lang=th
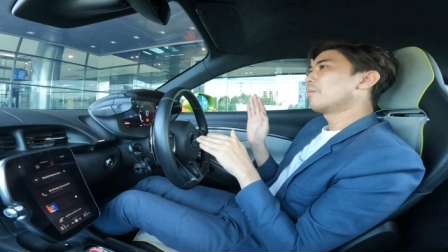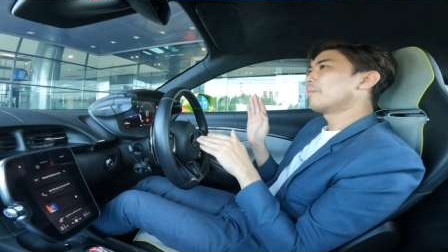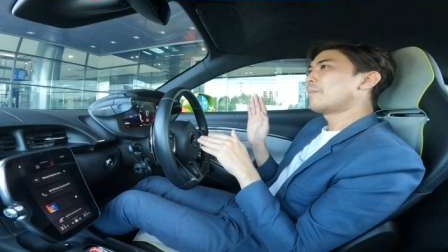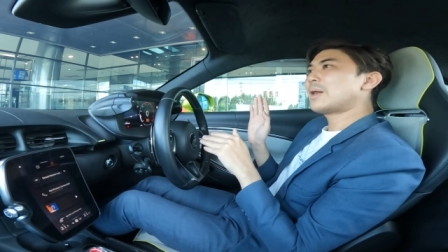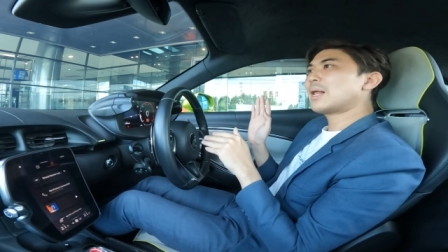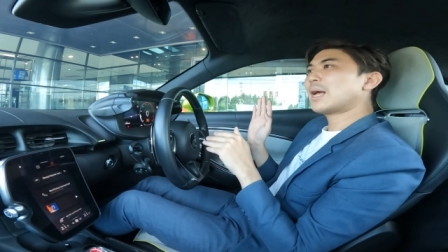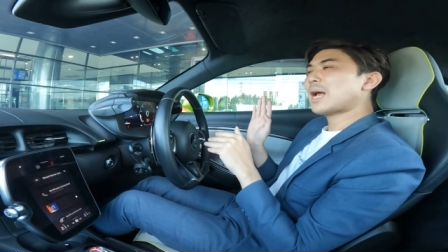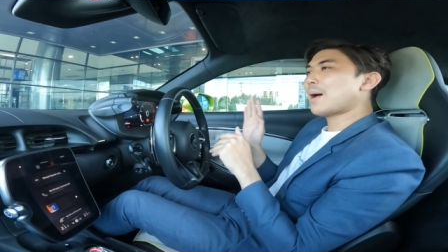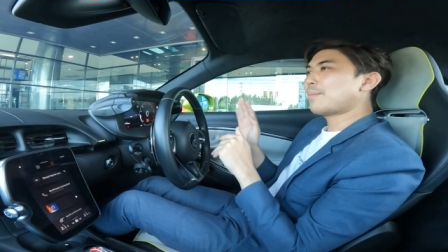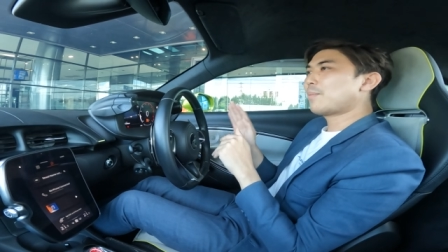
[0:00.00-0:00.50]

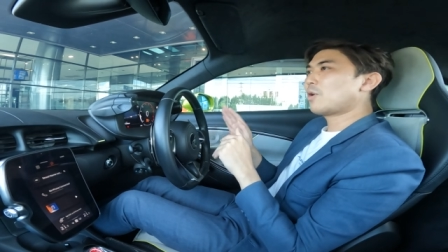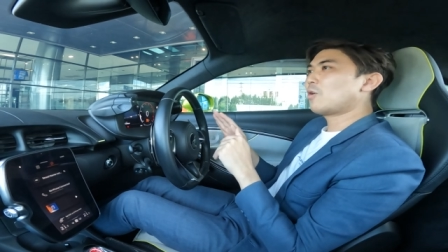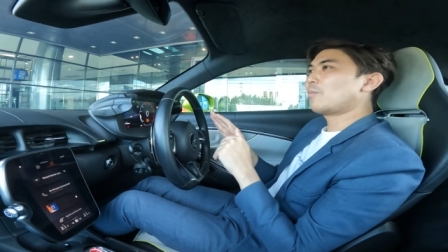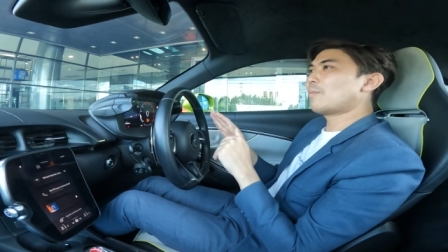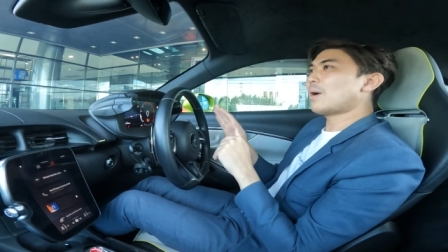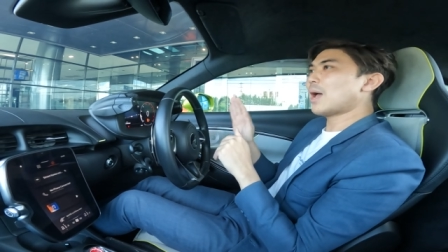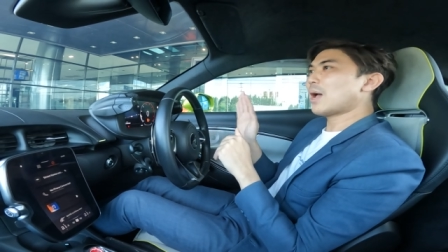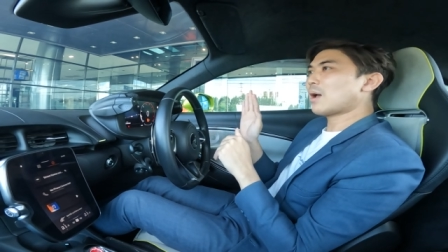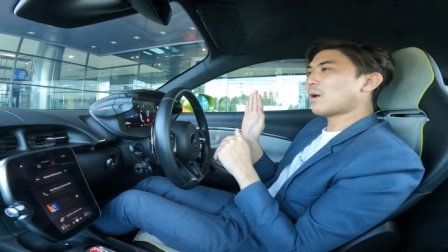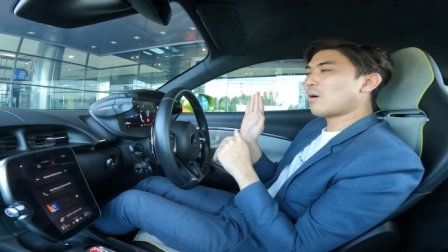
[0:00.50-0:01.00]
ไม่ได้ขับเร็ว
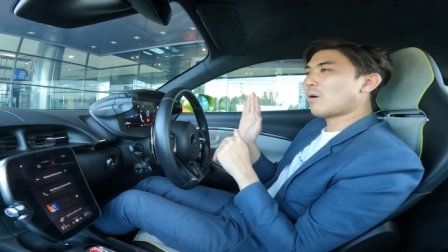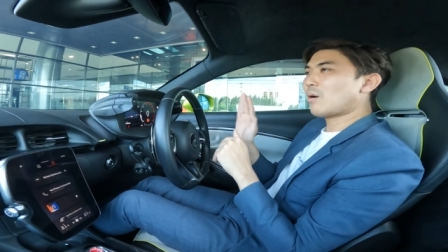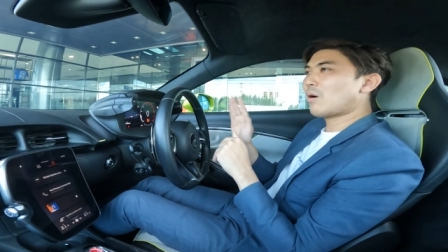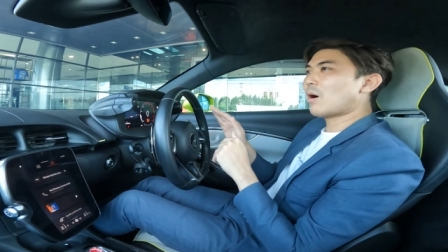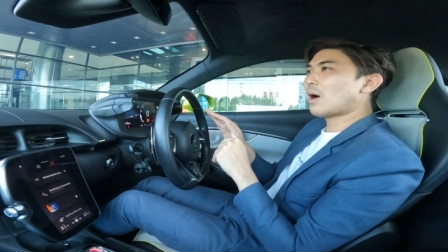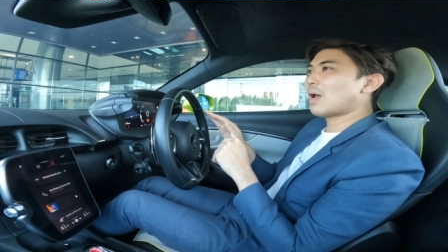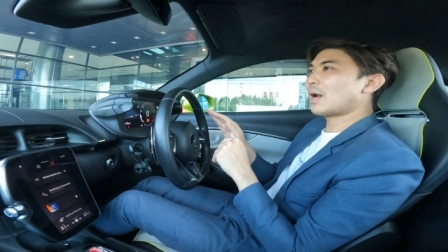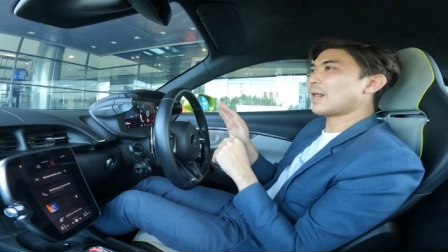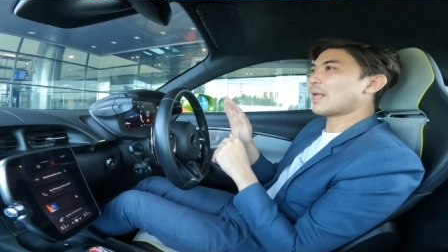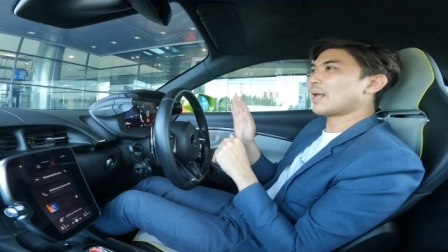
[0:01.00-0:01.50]
มากกอกอ
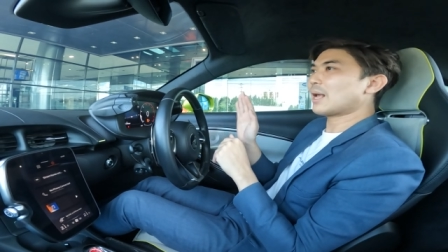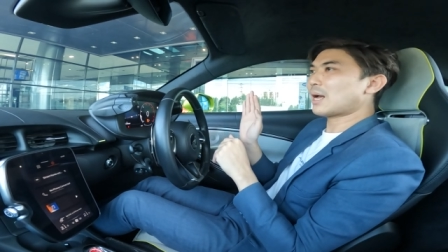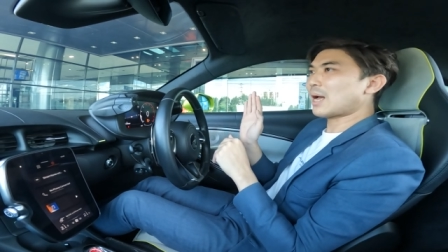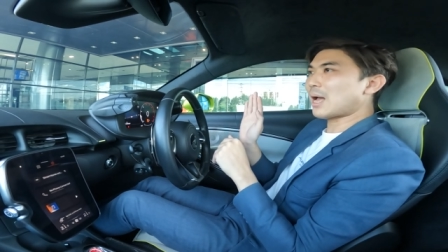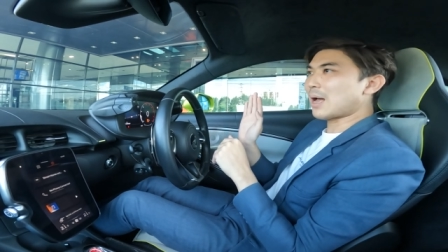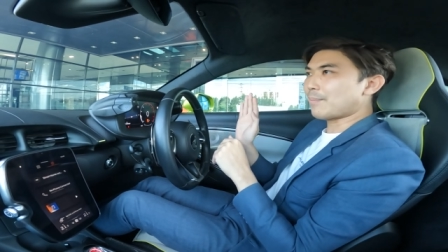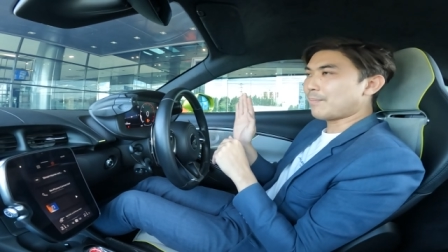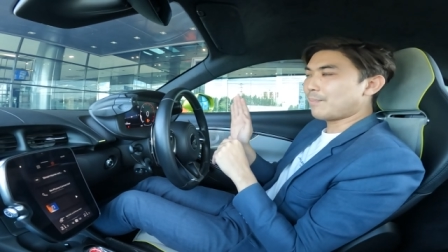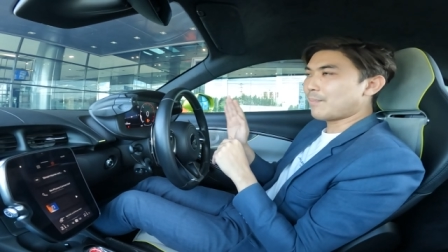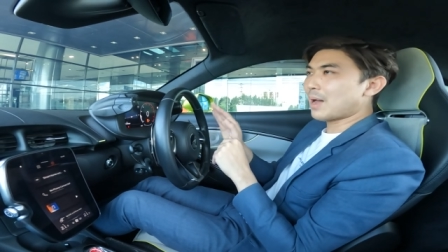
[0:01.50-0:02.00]
คันเร่ง
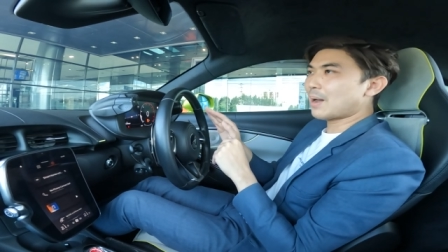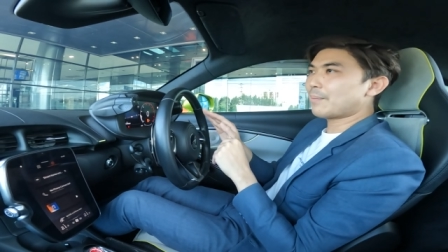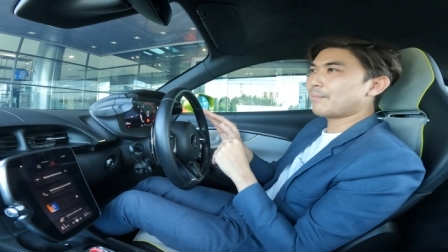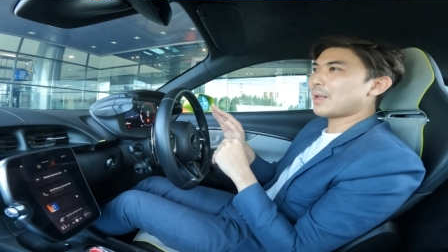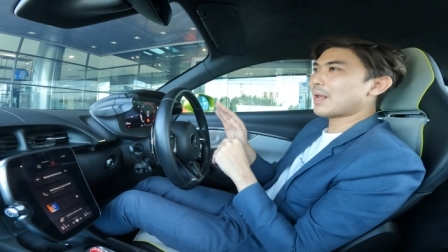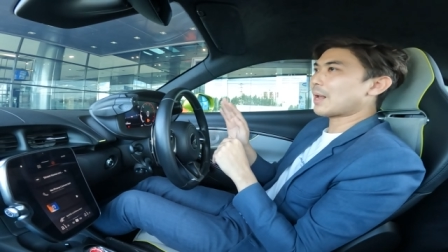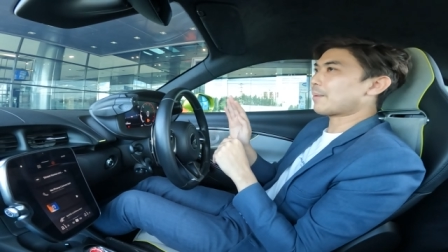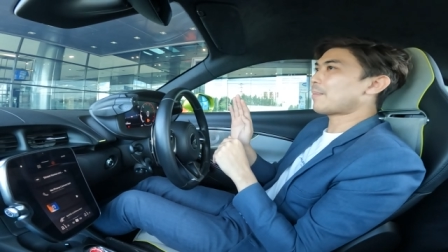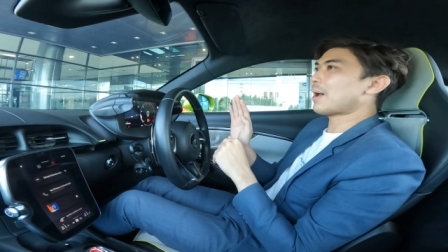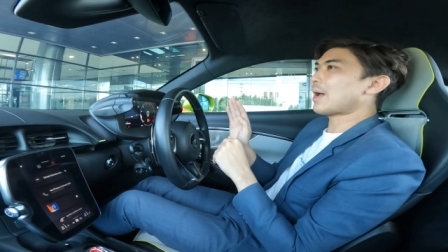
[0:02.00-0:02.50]
ขับบ้าง
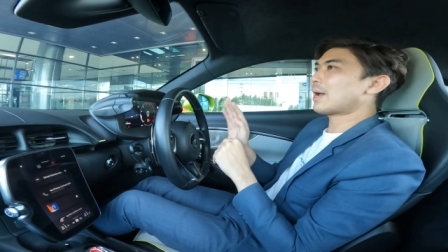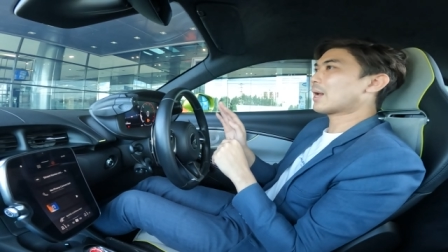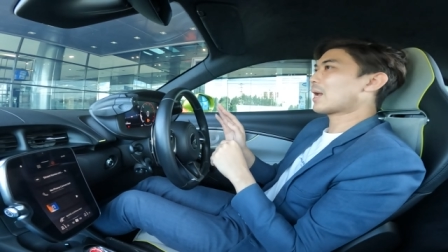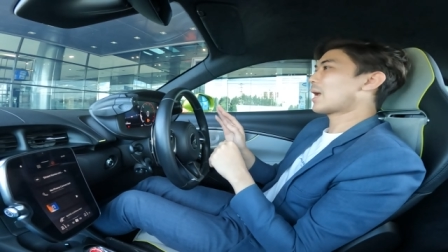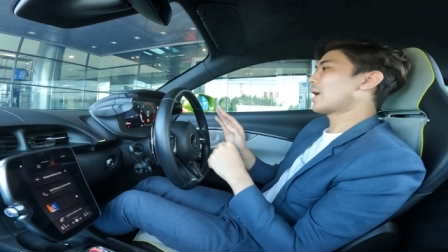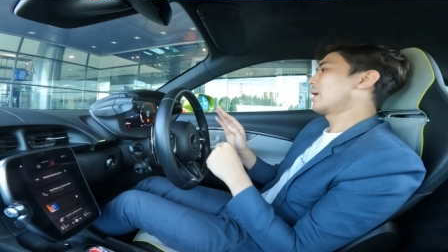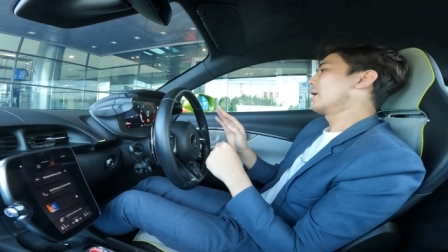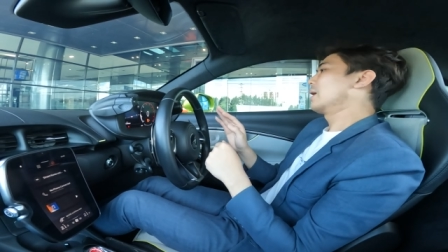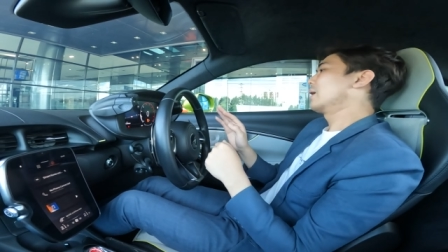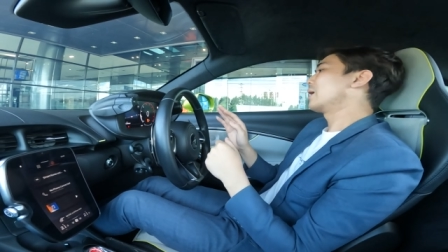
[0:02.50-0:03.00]
เบรกบ้าง
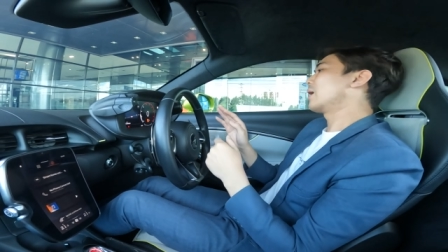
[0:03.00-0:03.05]
เงี้ย